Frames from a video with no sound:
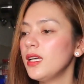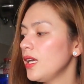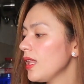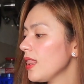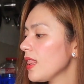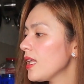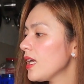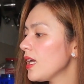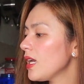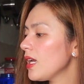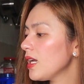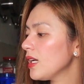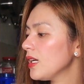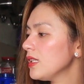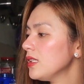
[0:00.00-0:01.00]
And
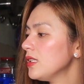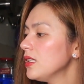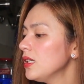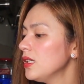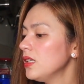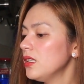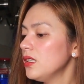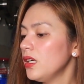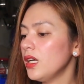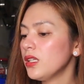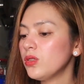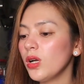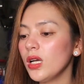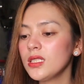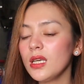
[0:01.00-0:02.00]
then,
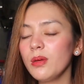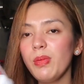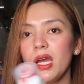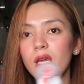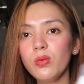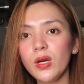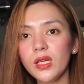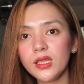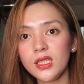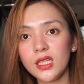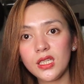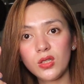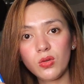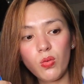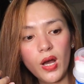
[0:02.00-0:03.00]
ito kasi buy one,
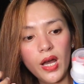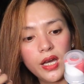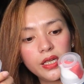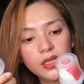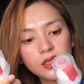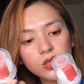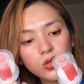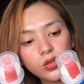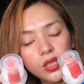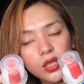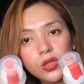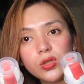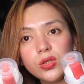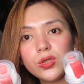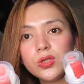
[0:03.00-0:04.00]
take one. So,
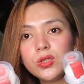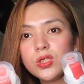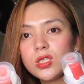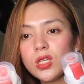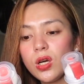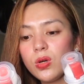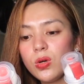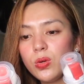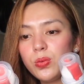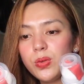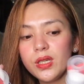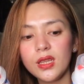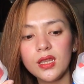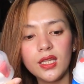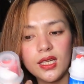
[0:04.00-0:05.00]
na-curious ako
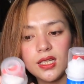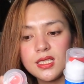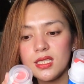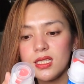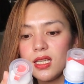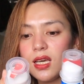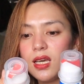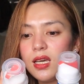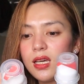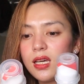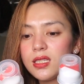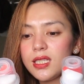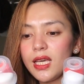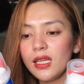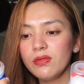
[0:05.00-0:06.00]
with this.
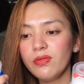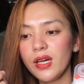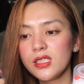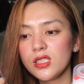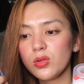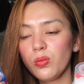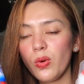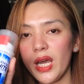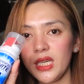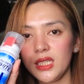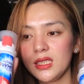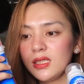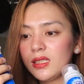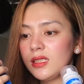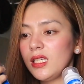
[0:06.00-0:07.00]
Kasi advanced
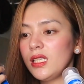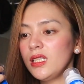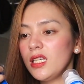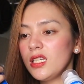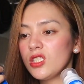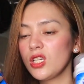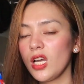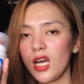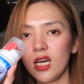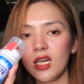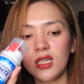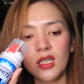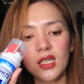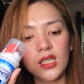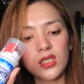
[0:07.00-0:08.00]
white tinning
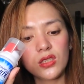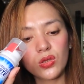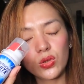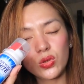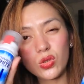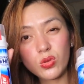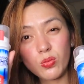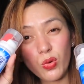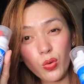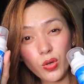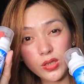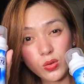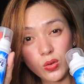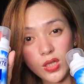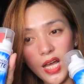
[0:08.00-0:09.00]
siya. So,
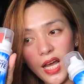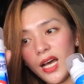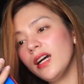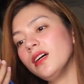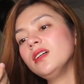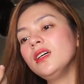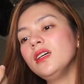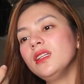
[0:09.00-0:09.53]
susubukan ko lang.